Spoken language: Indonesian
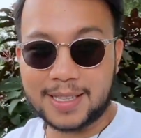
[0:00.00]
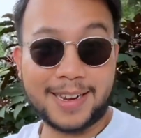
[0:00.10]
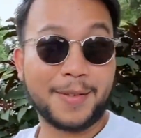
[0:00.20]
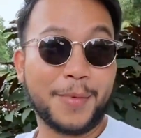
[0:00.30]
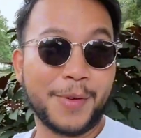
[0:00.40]

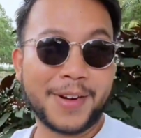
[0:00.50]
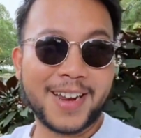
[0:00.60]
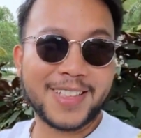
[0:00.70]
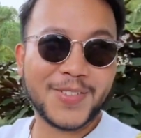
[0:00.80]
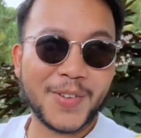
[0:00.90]
terhibur
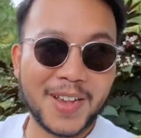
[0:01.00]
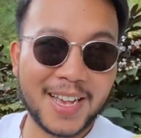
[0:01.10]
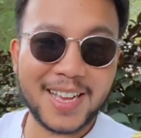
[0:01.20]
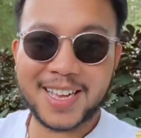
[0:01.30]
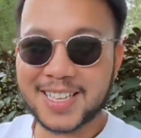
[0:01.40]
dan
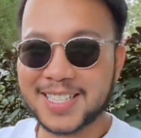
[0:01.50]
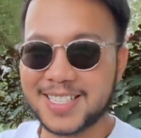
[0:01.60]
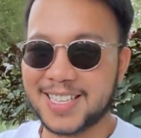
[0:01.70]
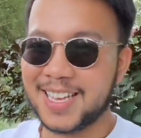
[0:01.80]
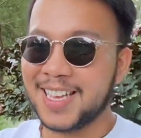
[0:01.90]
juga
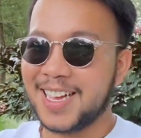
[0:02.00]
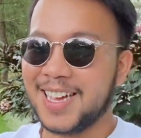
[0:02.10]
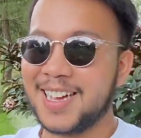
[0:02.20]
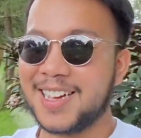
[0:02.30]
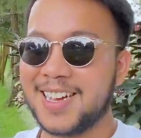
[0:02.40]

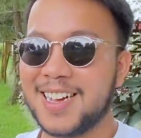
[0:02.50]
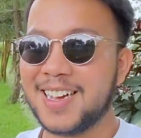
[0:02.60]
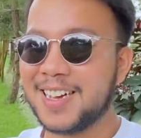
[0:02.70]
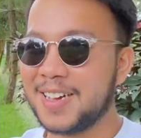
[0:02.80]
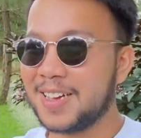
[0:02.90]

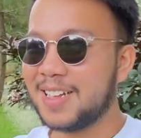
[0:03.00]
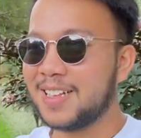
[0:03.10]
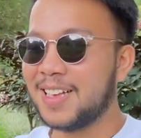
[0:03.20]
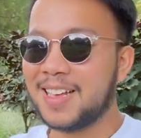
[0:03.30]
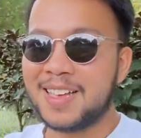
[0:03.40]
uh,
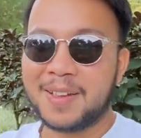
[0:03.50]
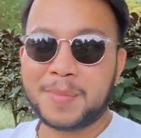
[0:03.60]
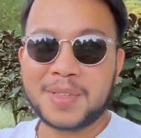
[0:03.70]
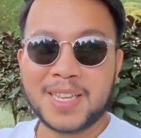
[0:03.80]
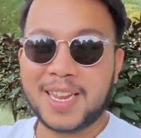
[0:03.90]

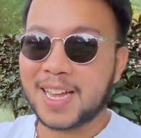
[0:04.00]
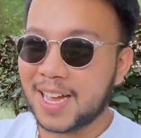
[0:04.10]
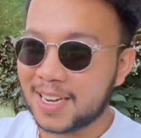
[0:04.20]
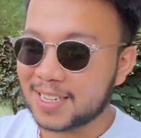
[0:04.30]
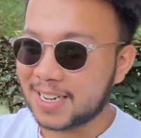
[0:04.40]

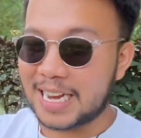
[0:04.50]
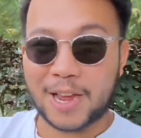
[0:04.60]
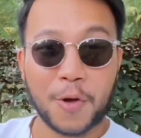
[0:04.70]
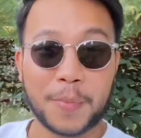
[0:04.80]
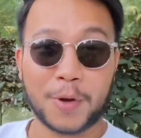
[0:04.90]
menjadikan kedai
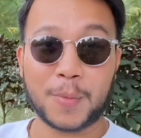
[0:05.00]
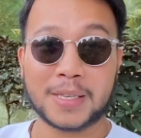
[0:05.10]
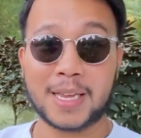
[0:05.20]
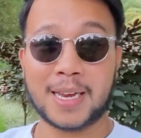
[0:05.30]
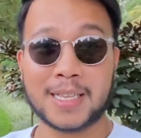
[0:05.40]
kopi rumah
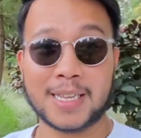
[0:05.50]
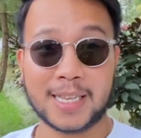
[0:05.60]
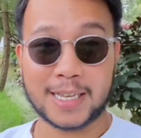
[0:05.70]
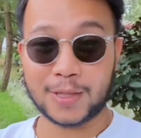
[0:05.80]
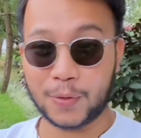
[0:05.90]
saya ini
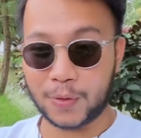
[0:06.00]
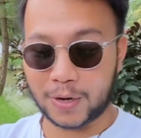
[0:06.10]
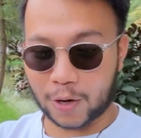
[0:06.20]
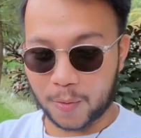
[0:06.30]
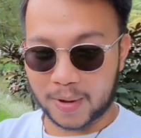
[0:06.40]
salah satu
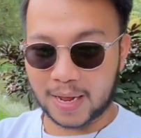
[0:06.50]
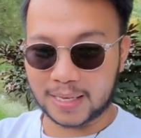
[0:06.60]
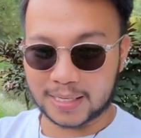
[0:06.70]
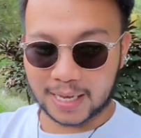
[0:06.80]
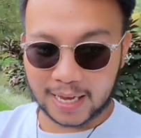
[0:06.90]

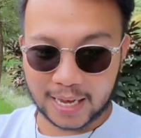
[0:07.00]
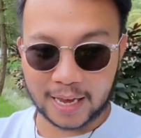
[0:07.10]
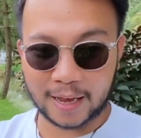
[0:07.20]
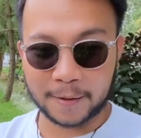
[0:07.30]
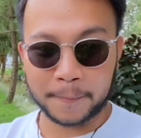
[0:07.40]

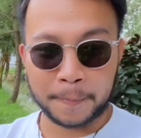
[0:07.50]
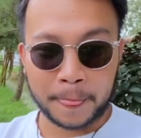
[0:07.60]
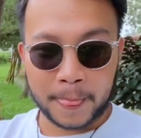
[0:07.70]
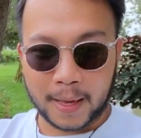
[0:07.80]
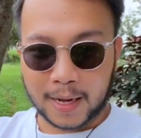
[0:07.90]
rekomendasi
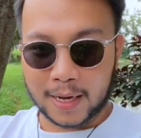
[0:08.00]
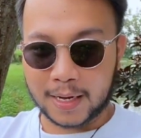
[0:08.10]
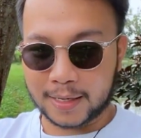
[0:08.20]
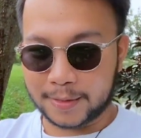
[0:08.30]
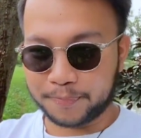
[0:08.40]

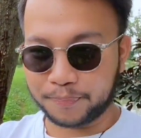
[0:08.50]
uh,